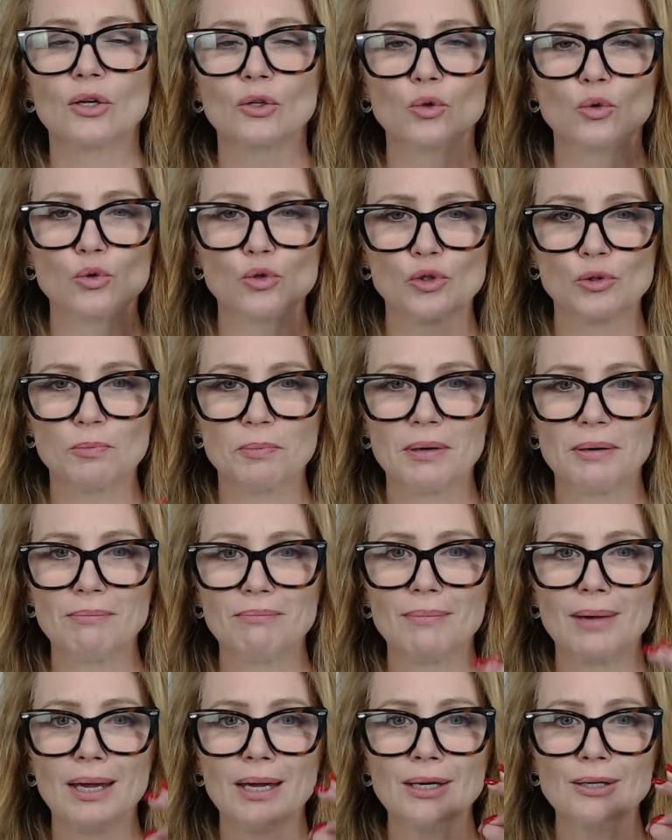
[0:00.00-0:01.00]
nos
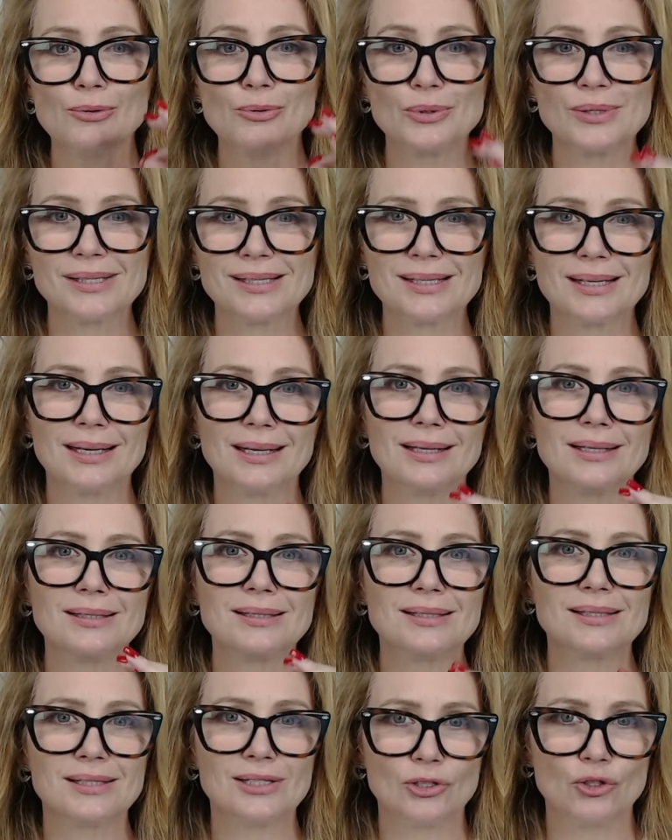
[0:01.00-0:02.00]
primeiros
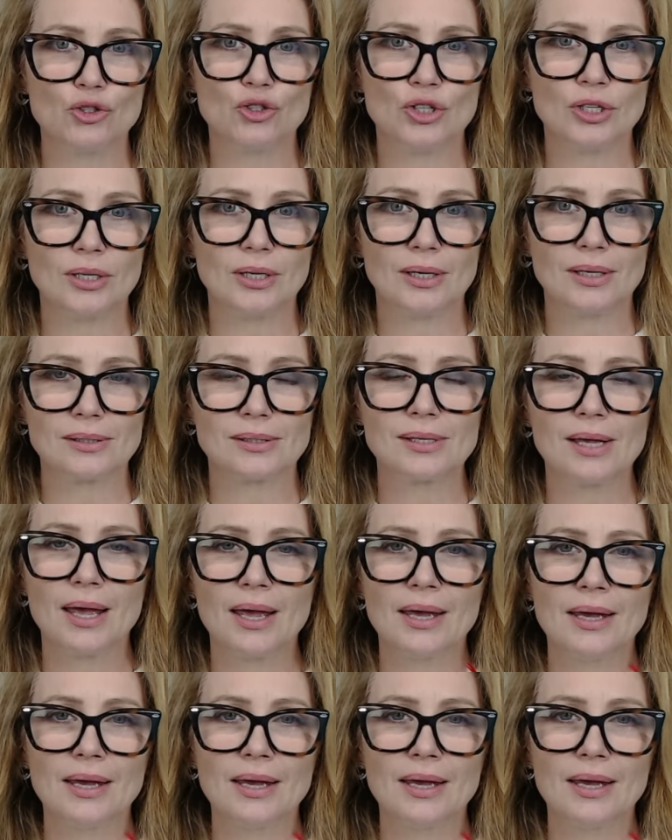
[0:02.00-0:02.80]
15 dias.